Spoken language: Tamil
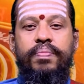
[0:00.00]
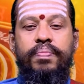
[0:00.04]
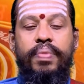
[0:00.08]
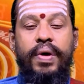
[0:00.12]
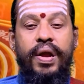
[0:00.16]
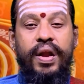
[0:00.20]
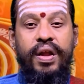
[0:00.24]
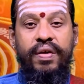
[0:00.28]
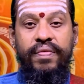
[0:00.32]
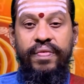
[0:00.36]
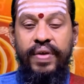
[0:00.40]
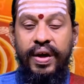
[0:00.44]

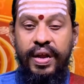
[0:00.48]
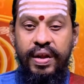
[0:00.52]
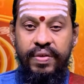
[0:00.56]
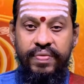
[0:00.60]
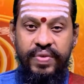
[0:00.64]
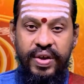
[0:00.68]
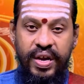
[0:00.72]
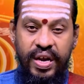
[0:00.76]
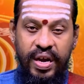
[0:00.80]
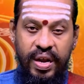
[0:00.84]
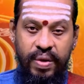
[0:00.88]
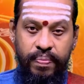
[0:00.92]
பண
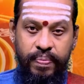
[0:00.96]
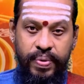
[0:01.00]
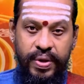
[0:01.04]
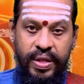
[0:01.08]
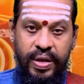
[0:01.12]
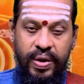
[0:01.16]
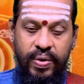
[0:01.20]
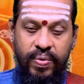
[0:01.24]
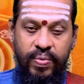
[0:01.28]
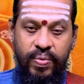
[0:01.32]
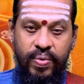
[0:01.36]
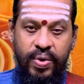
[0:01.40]
வரவு
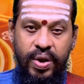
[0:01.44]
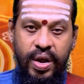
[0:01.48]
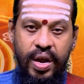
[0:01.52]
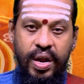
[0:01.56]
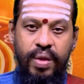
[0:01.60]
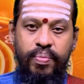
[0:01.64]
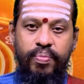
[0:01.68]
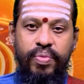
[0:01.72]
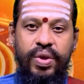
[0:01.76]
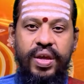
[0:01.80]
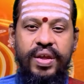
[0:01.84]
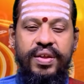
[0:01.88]

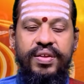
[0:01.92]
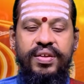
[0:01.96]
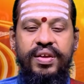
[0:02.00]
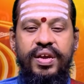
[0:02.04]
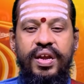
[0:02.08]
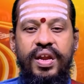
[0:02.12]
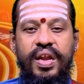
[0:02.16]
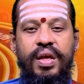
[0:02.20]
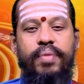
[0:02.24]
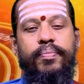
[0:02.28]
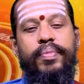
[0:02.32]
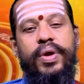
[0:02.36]
கிடைப்பதற்குண்டான
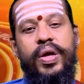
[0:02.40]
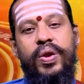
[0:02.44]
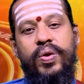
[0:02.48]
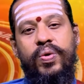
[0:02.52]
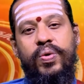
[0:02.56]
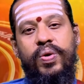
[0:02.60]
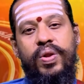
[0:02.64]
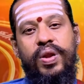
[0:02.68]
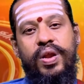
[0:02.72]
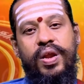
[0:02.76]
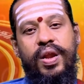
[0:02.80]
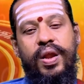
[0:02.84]
முயற்சிகளை
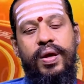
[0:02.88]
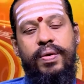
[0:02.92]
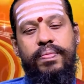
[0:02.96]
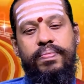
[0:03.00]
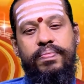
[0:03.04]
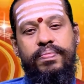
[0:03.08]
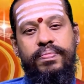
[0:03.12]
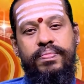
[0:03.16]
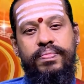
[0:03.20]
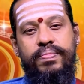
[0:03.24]
மேற்கொள்ளலாம்